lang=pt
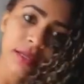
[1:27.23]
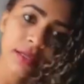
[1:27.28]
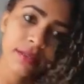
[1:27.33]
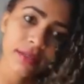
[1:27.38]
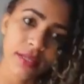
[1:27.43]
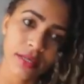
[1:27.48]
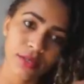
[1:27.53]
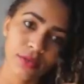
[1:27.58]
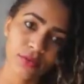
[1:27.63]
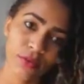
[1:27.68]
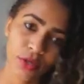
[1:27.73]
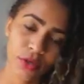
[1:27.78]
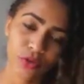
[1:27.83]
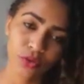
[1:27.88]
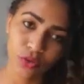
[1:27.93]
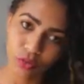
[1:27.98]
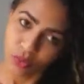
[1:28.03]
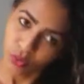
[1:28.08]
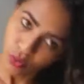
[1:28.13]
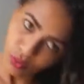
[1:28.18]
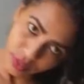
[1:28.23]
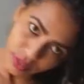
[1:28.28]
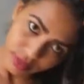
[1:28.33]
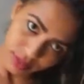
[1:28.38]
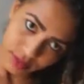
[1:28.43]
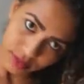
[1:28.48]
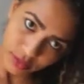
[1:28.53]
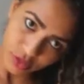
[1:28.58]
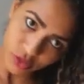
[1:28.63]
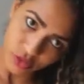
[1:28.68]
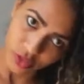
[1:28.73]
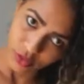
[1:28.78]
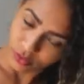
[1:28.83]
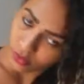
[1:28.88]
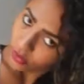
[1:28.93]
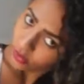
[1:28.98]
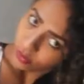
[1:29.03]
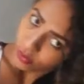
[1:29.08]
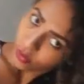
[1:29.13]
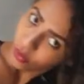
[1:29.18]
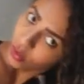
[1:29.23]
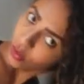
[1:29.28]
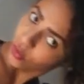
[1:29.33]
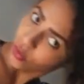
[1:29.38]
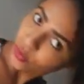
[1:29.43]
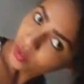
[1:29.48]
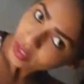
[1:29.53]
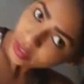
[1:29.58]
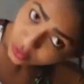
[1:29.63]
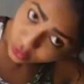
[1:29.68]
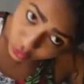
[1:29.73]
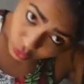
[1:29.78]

Então, eu durmo com ele desse jeito. Aí, eu coloco ele